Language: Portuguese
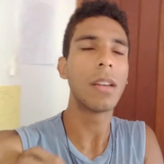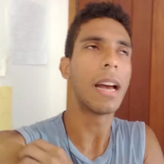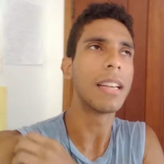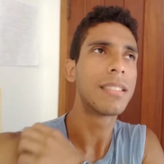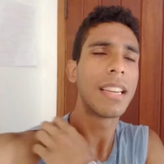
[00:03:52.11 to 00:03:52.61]

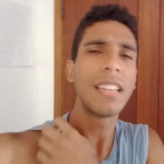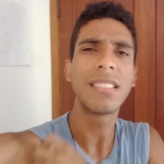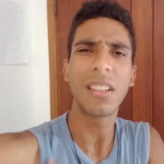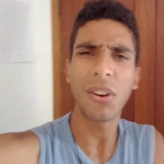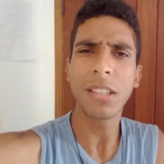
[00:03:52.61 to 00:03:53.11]
as três
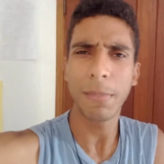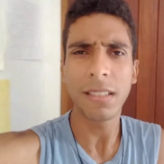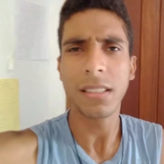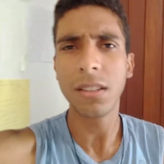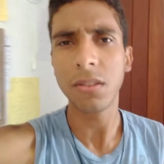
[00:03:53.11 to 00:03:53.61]
heróis
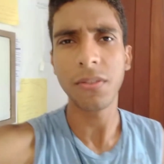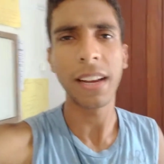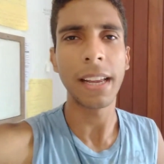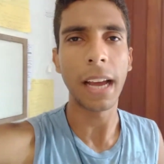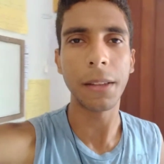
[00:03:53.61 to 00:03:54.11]
brasileiros, se não estiver
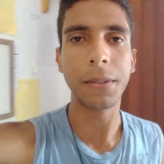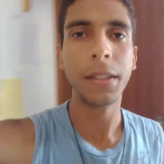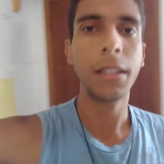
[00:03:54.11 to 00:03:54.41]
enganado,